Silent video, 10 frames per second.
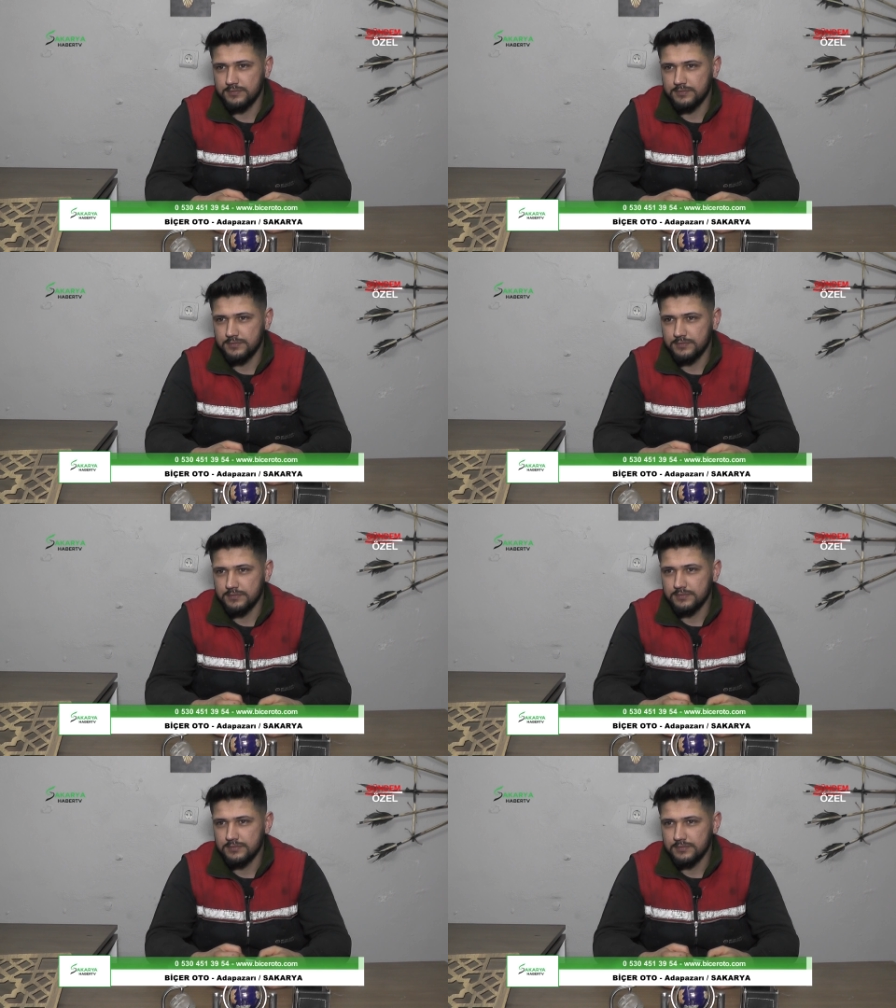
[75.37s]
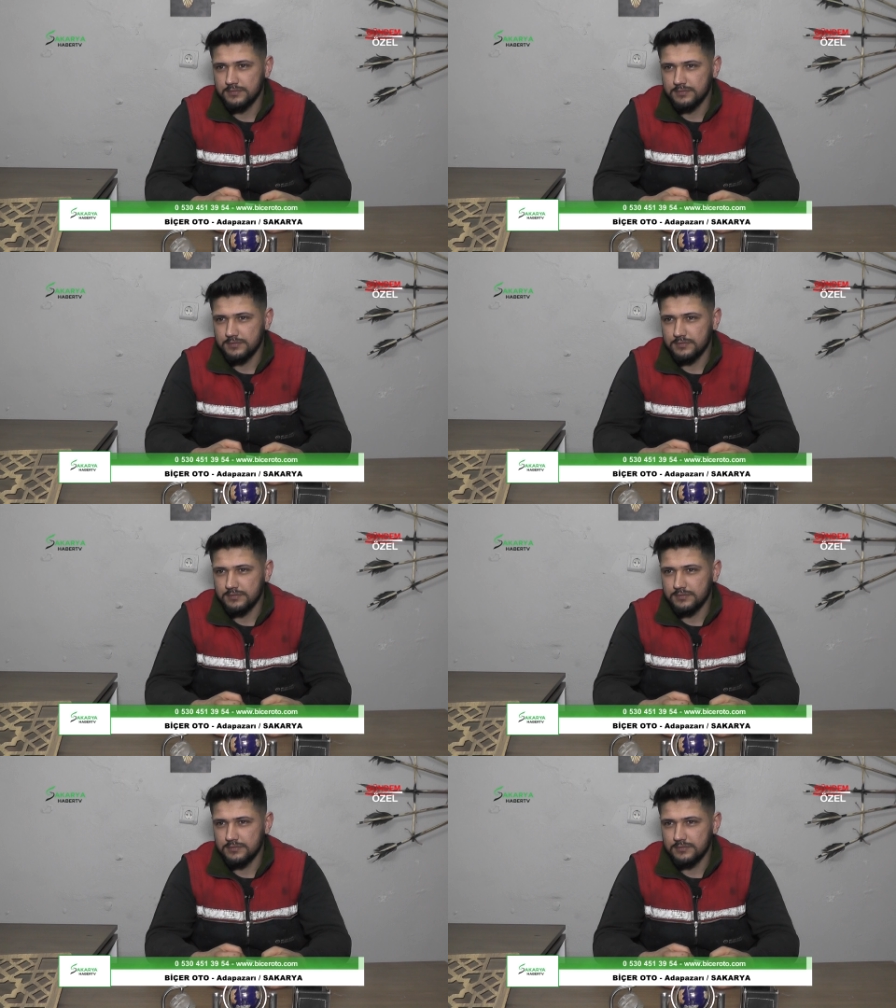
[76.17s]
galiba
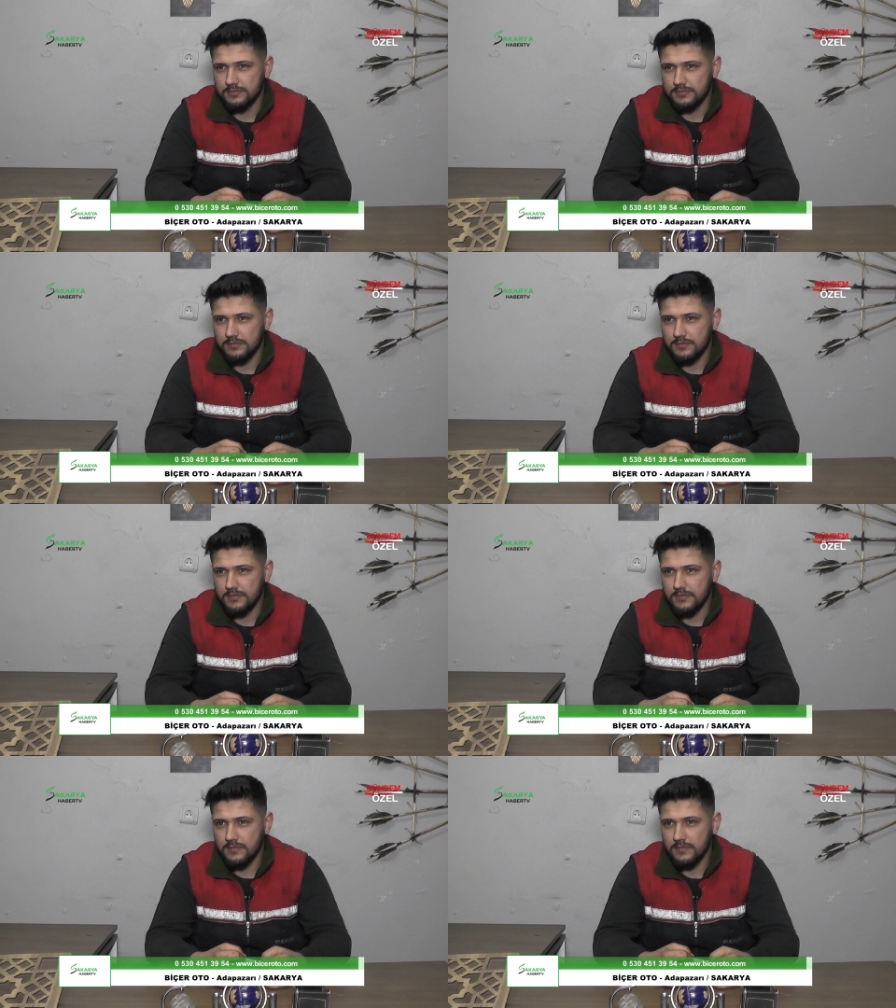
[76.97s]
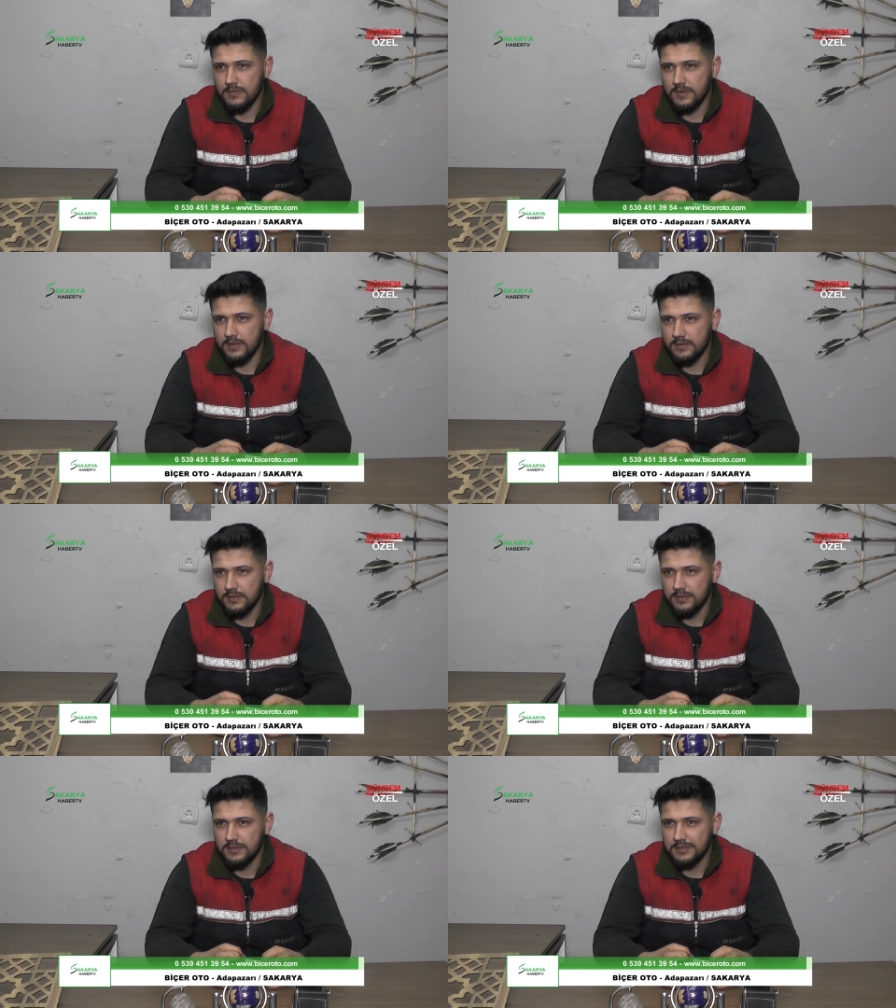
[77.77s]
kaporta boya dışında tüm
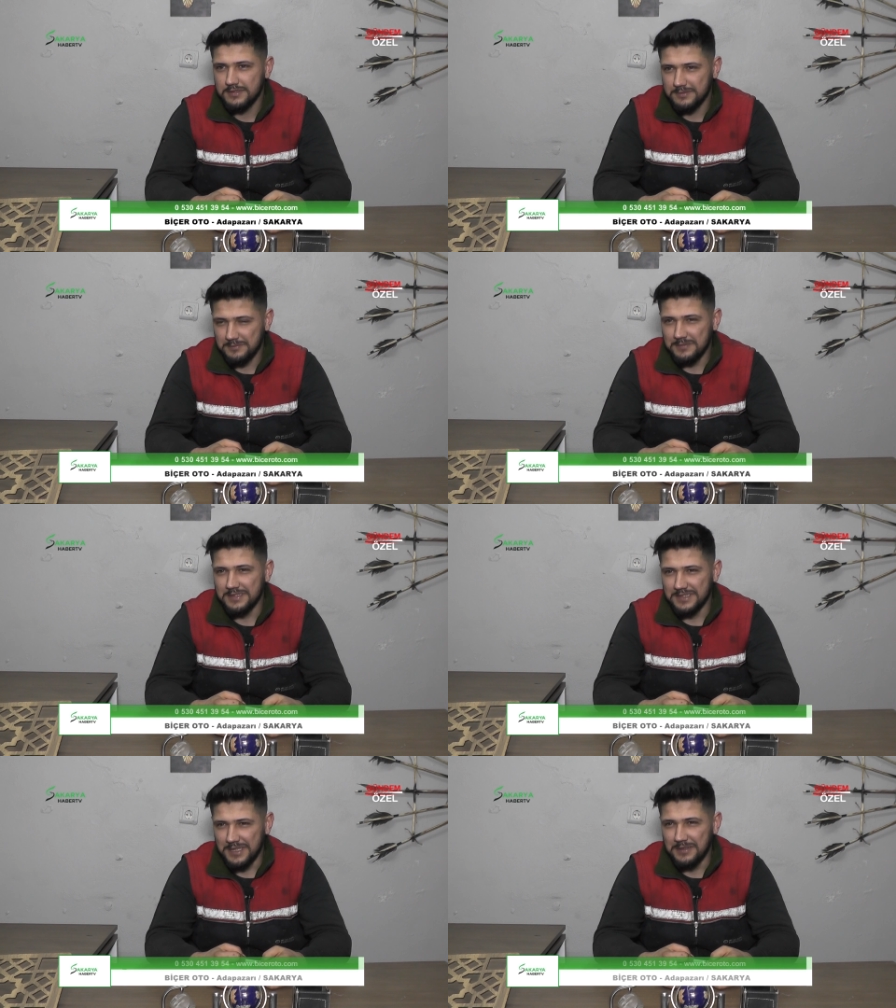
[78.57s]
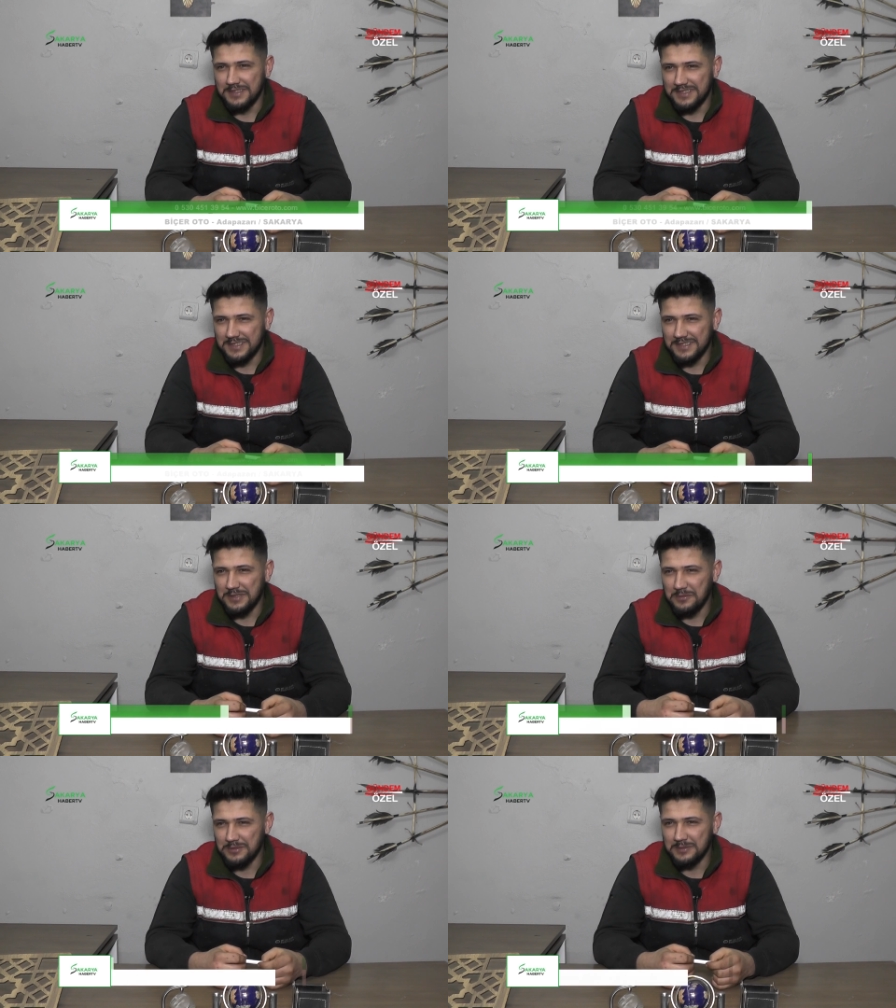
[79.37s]
hizmetler bizden sorulur diyorsun.
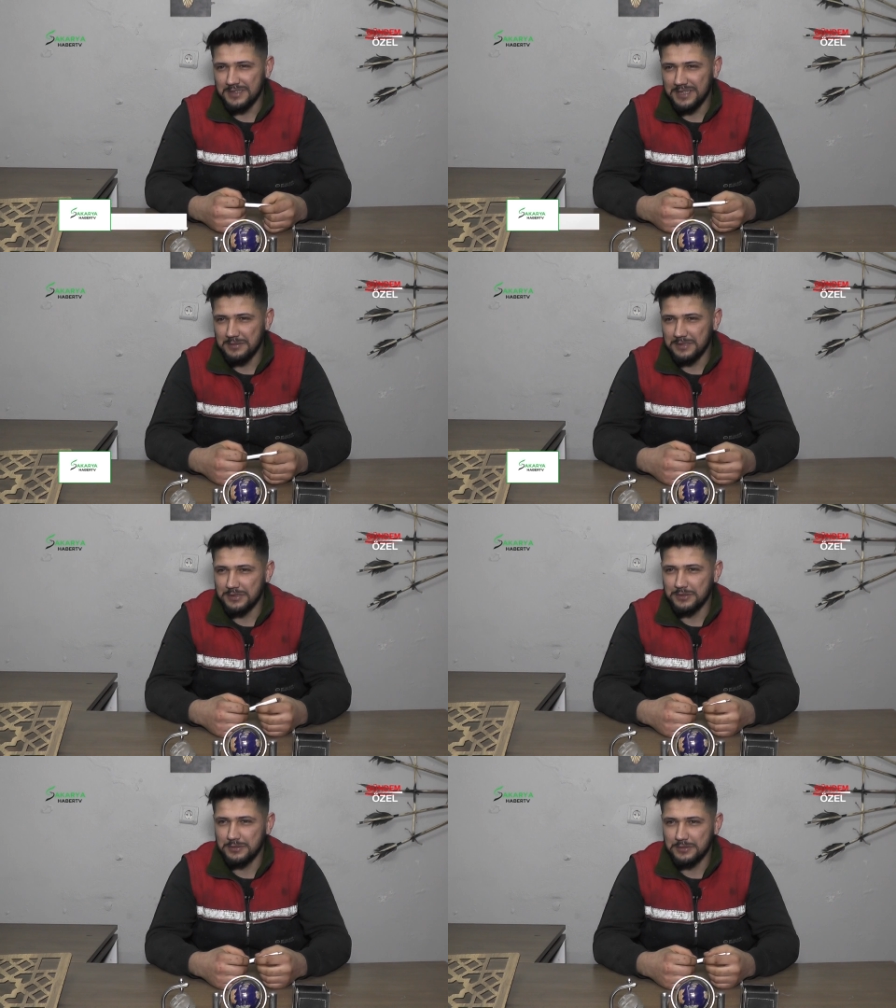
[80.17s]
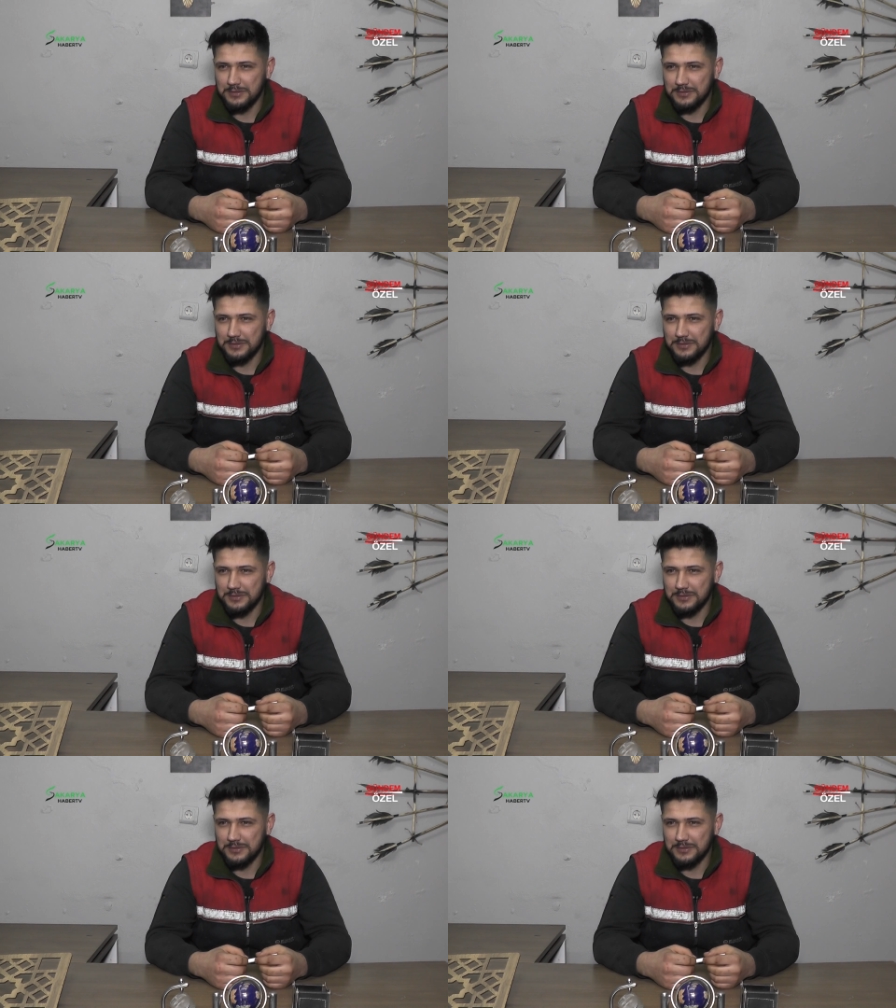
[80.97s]
Evet, tüm hizmetler bizden sorulur.